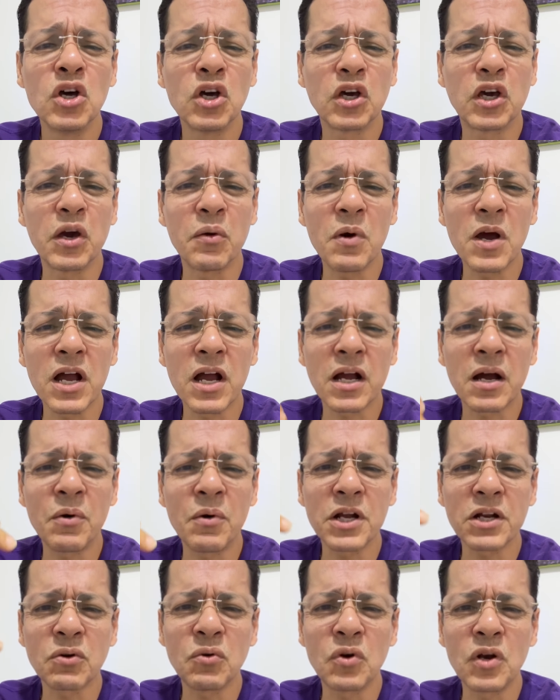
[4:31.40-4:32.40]
que van a
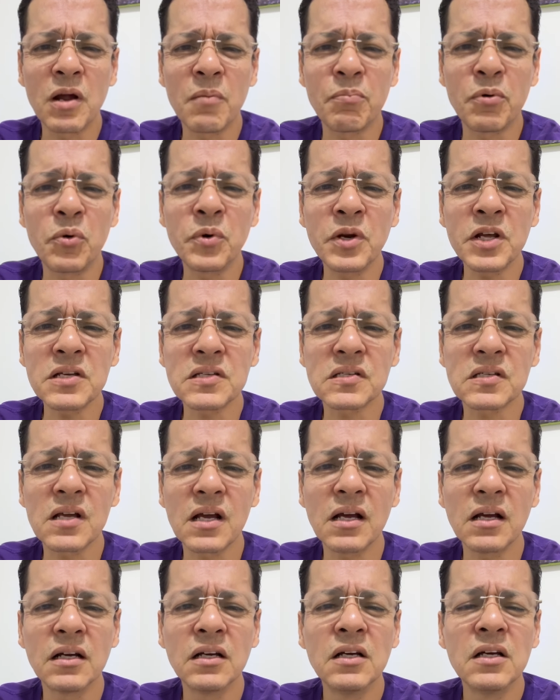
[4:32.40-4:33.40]
acabar con la
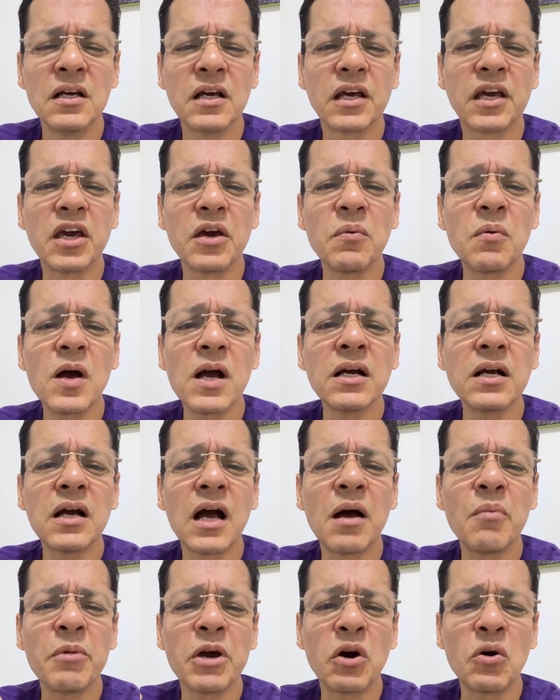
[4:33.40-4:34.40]
pobreza, que van
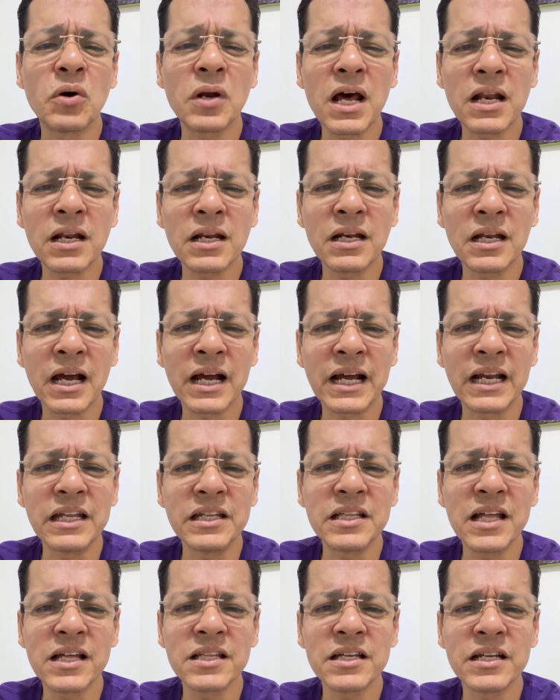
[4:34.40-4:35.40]
a mejorar la
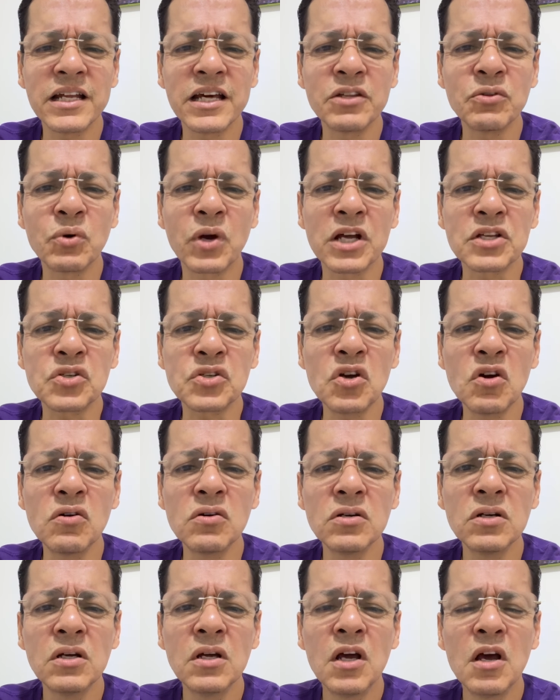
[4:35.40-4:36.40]
calidad de la
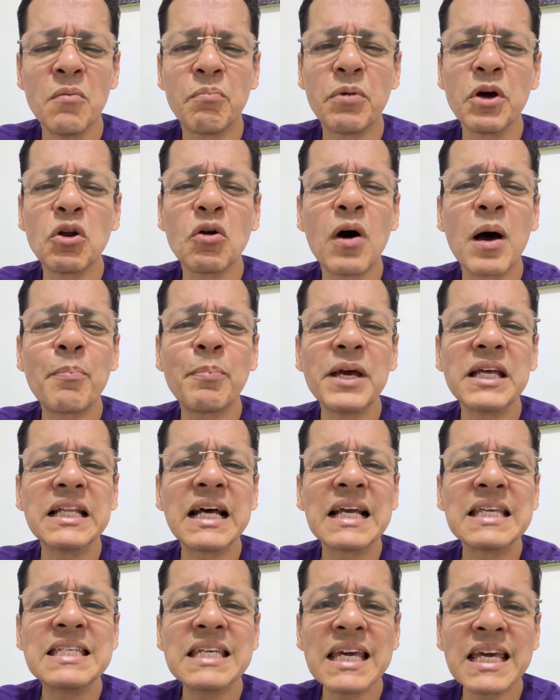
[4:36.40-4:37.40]
educación, pero
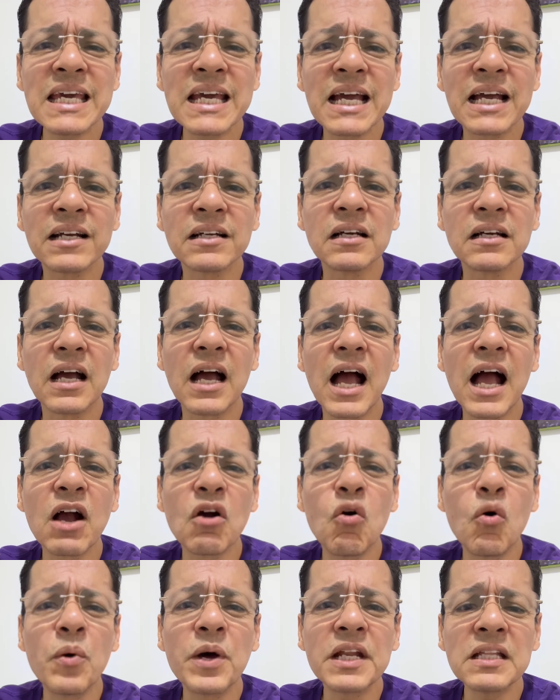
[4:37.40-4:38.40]
apenas llegan a
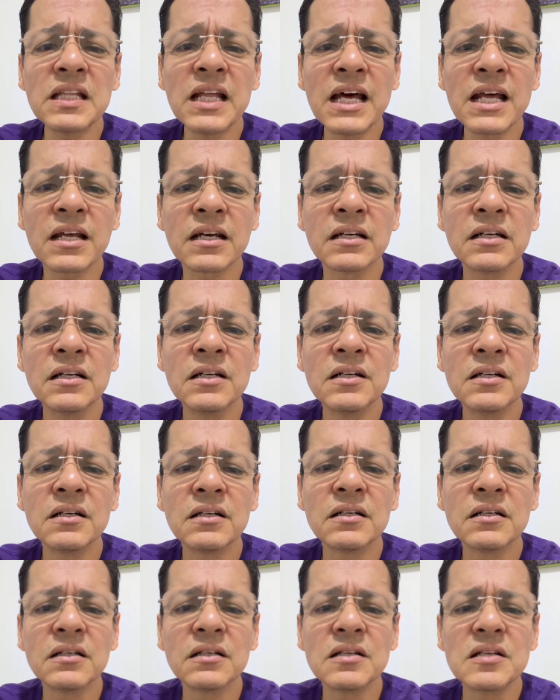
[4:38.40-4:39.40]
gobernar,
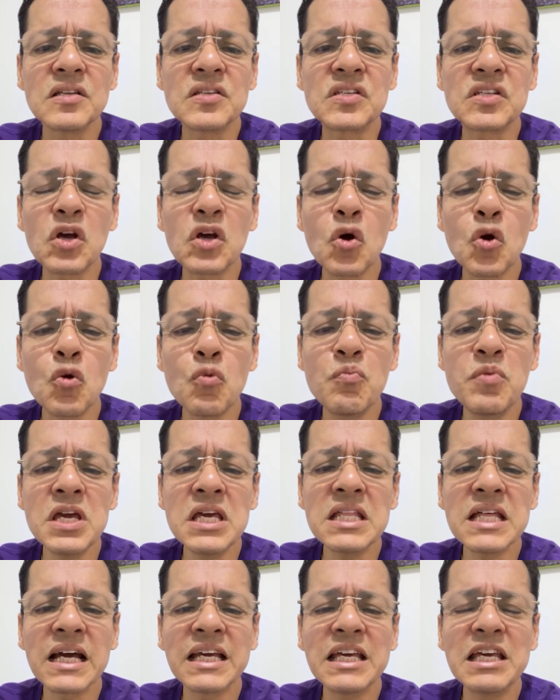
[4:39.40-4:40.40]
se
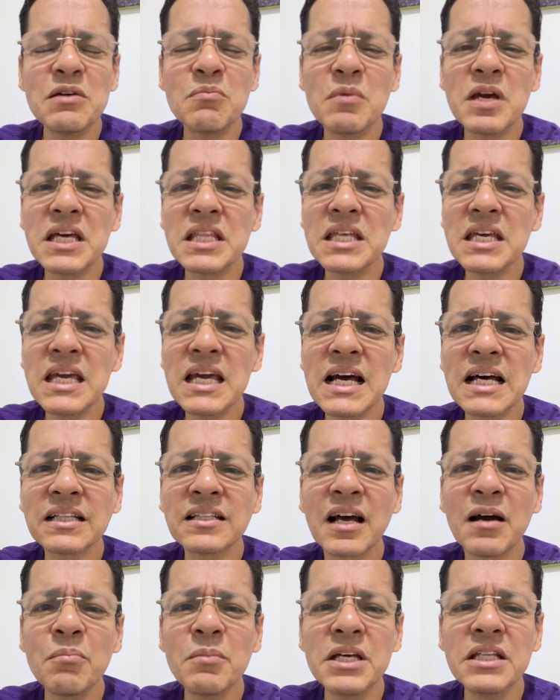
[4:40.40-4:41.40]
olvidan
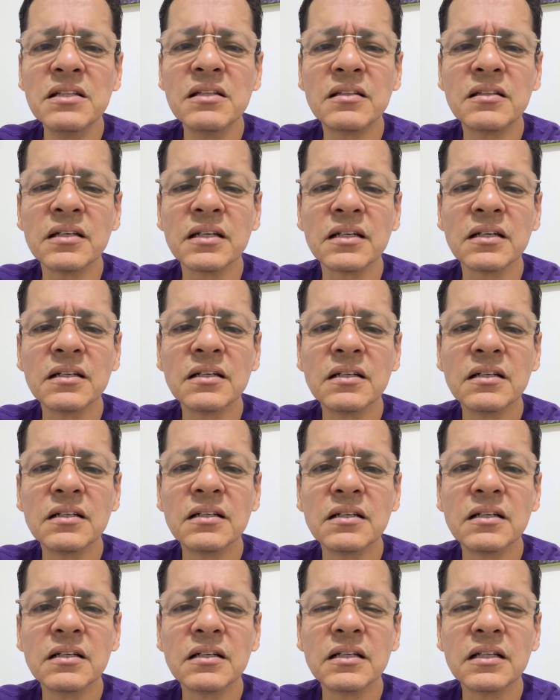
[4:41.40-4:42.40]
inmediatamente
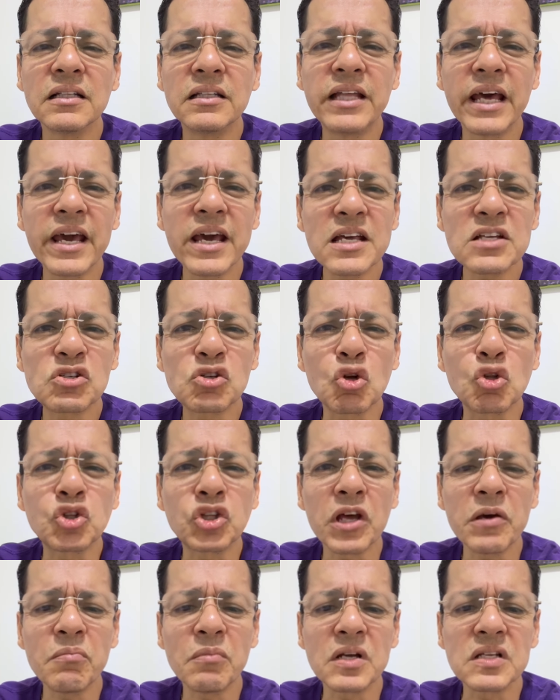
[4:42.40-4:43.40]
de esos
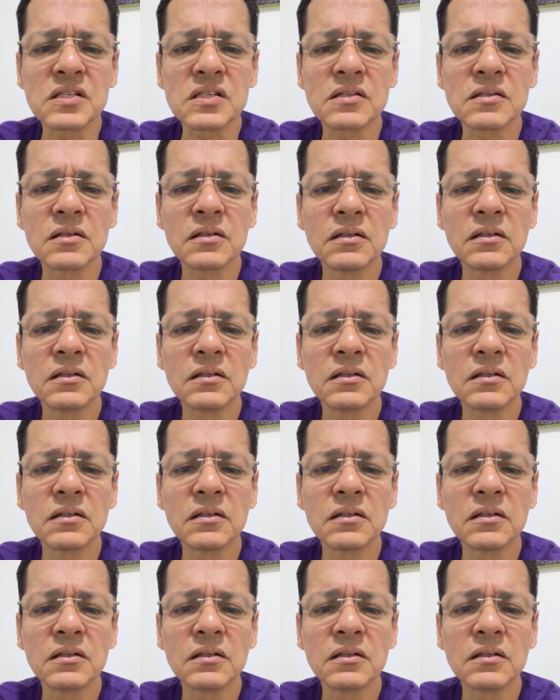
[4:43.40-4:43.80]
temas